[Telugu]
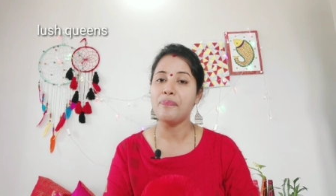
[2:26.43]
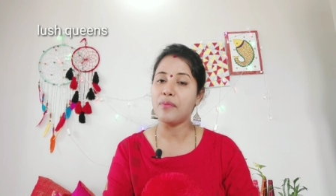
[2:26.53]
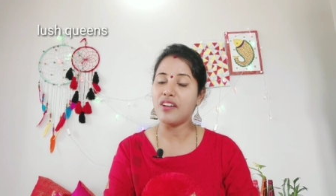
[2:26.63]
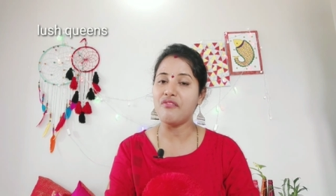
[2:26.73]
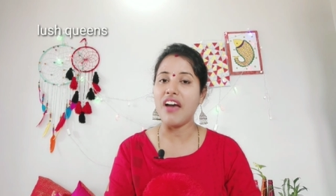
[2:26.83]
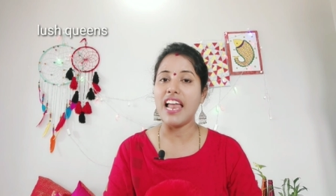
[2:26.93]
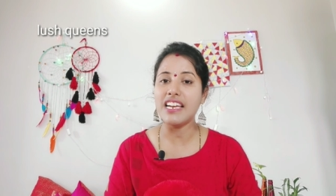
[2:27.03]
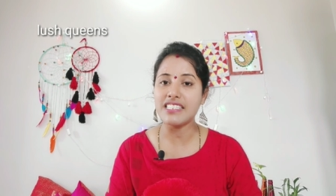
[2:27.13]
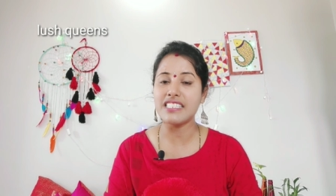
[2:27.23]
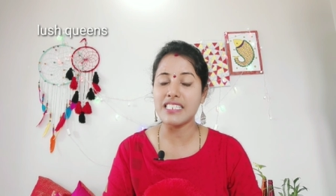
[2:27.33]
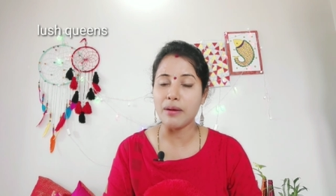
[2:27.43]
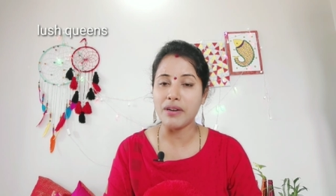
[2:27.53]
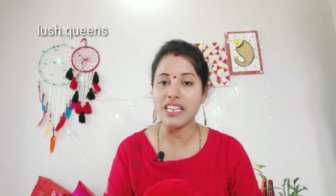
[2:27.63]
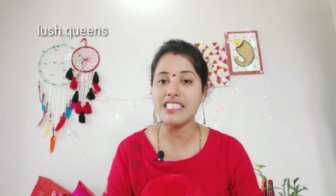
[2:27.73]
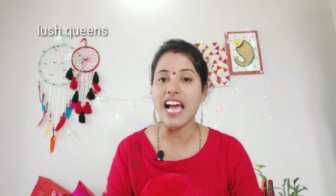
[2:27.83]
మనం వ్యాలెట్స్
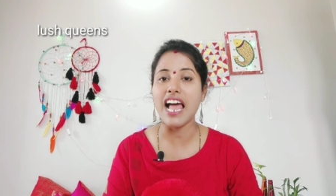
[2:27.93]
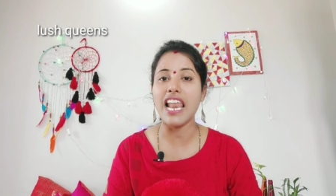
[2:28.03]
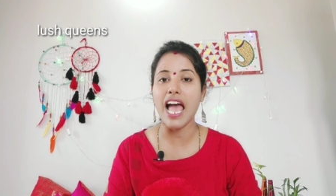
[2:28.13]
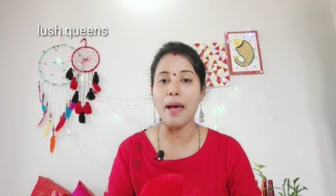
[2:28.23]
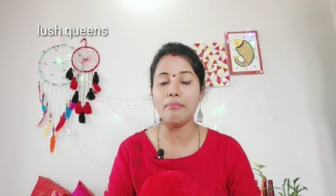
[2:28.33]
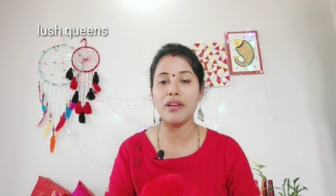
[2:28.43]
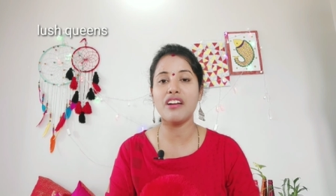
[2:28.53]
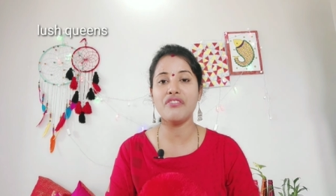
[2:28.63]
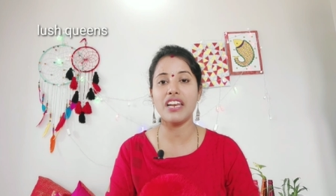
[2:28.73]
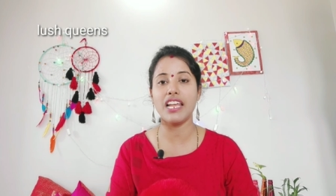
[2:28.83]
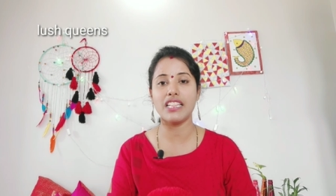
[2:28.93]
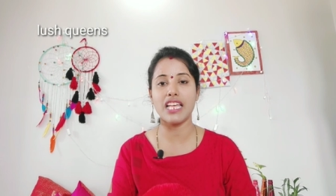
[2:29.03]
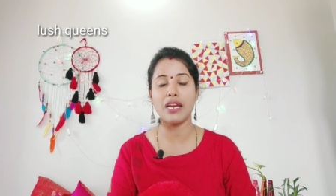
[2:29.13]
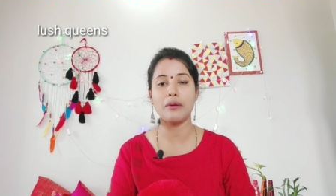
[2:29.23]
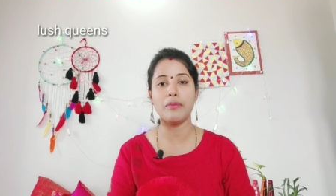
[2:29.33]
ఇచ్చామంటే చాలా హ్యాపీగా ఫీల్
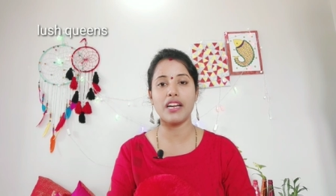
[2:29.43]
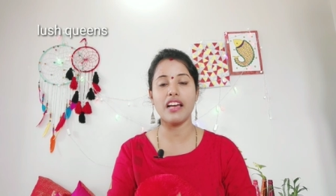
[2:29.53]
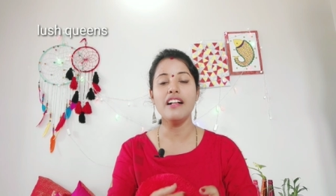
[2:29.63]
అవుతారనమాట